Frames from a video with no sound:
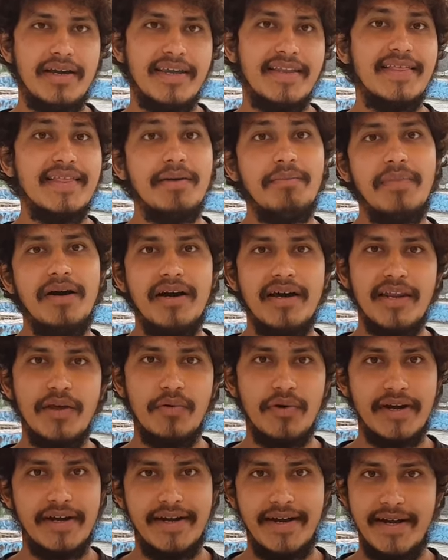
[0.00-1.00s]
இந்த மாதிரி
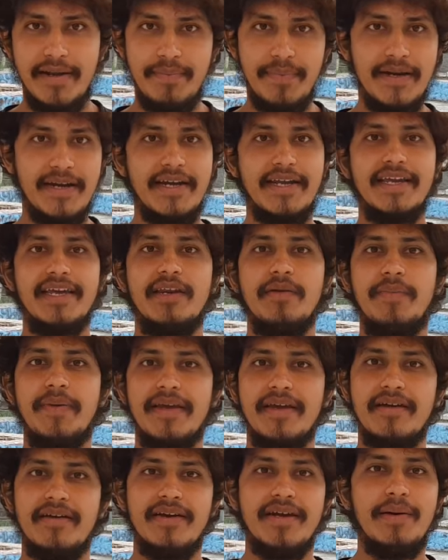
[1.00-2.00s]
ஒரு நினப்பில் நீங்கள்
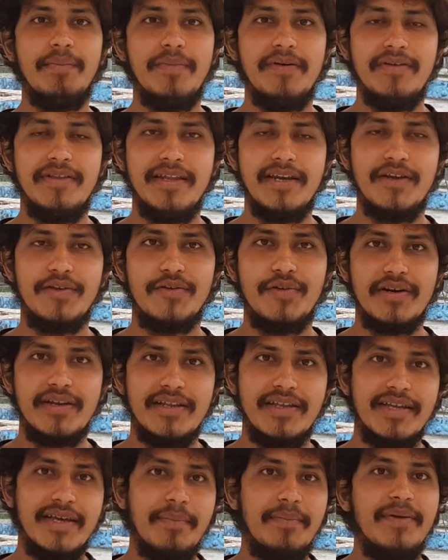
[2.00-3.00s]
இருப்பீங்க நம்ம வந்து என்ன
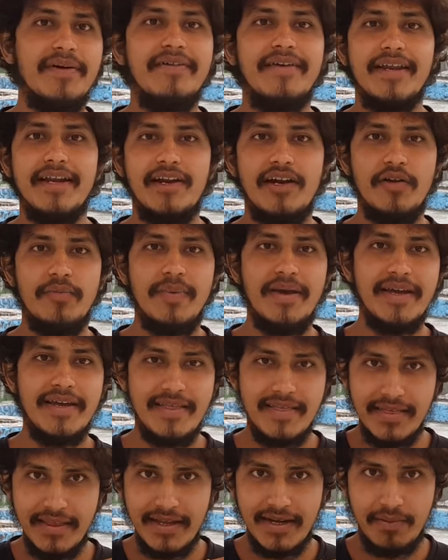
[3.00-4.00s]
சொல்கிறது எப்போ வேணாலுமே
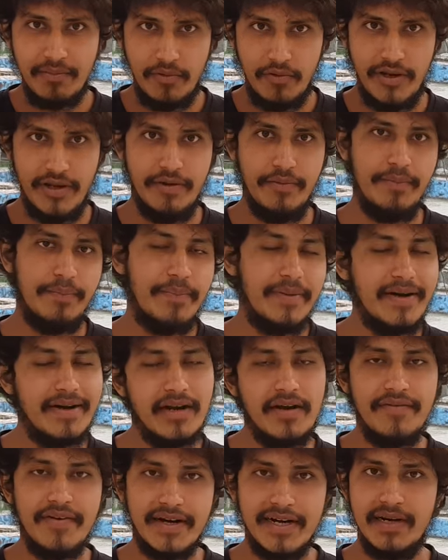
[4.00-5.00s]
இந்த நம்மளுடைய
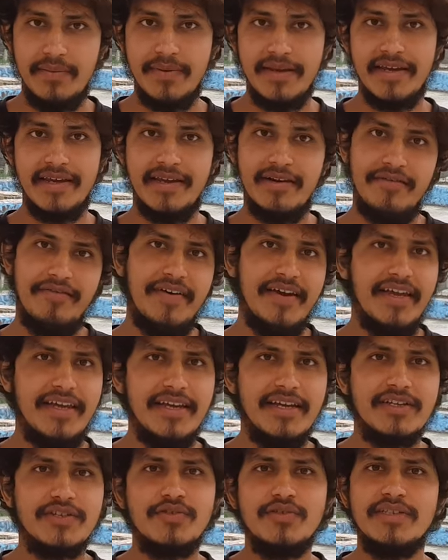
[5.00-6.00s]
பீரியட் ஆஃப் அக்கனாமிக் இயர் ஃபைவ்
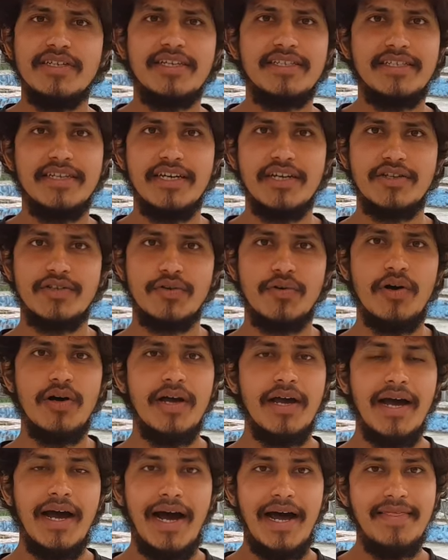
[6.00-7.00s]
இயர்ஸோ சிக்ஸ் இயர்ஸோ
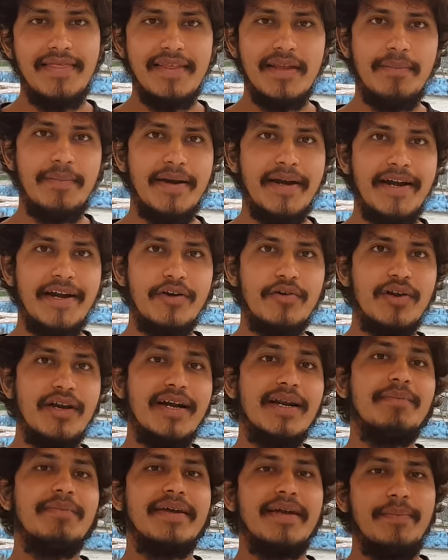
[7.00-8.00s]
அந்த
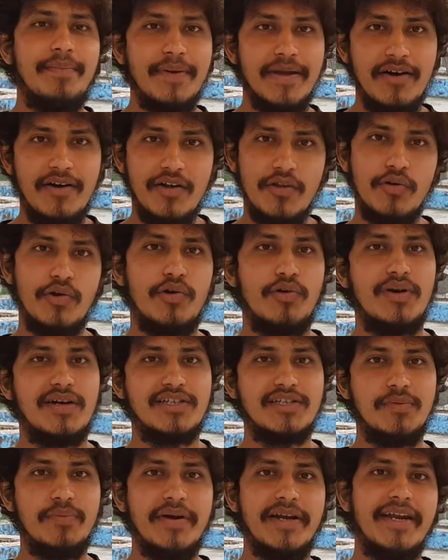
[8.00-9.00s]
பீரியடுக்குள்ளே நம்ம எப்போயாவது ஒரு
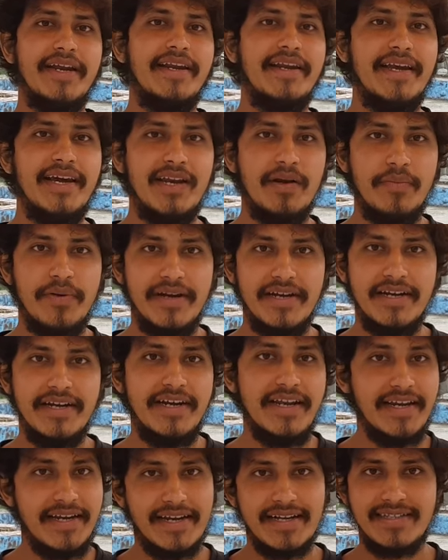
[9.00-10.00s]
வருஷம் போயிட்டு இந்தியாவில் போயிட்டு
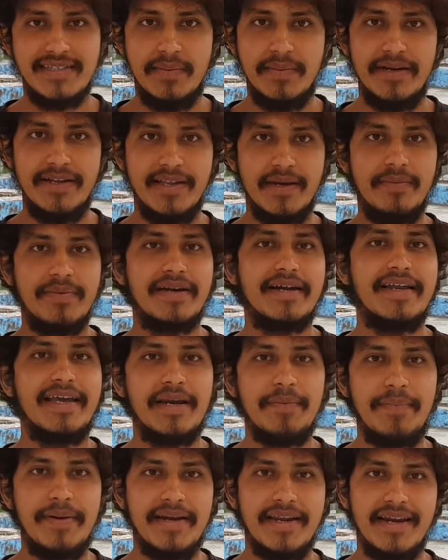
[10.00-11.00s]
நீட் எக்ஸாம் எழுதி நம்ம
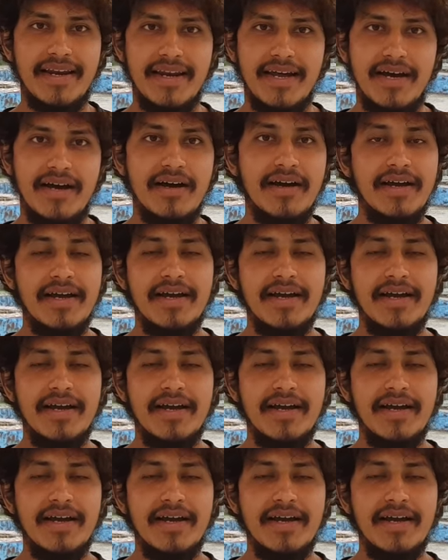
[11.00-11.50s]
கிளியர் பண்ணிடலாம்